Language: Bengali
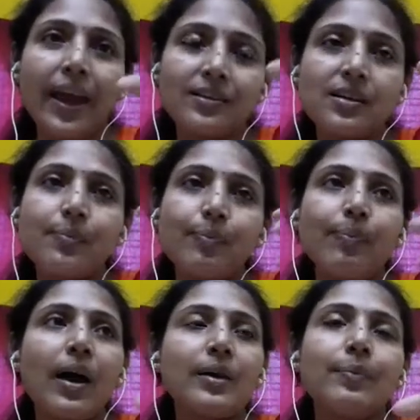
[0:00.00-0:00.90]
একটা
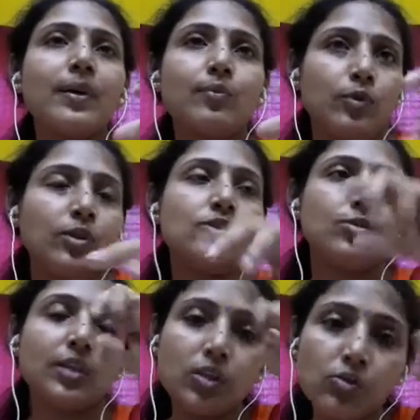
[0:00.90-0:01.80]
পাই পাইপের মধ্যে
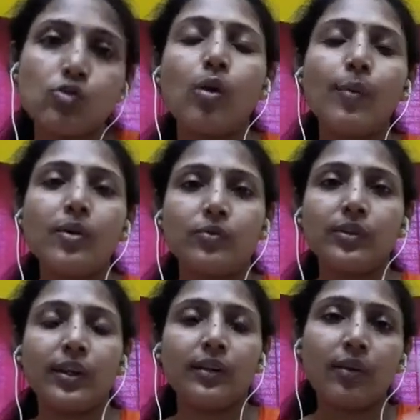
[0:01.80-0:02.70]
যদি কিছু জমা
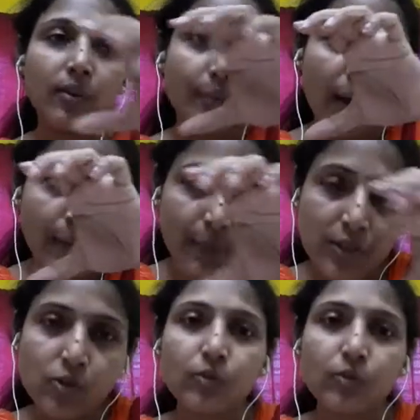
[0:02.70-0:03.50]
হতে থাকে তাহলে পাইপের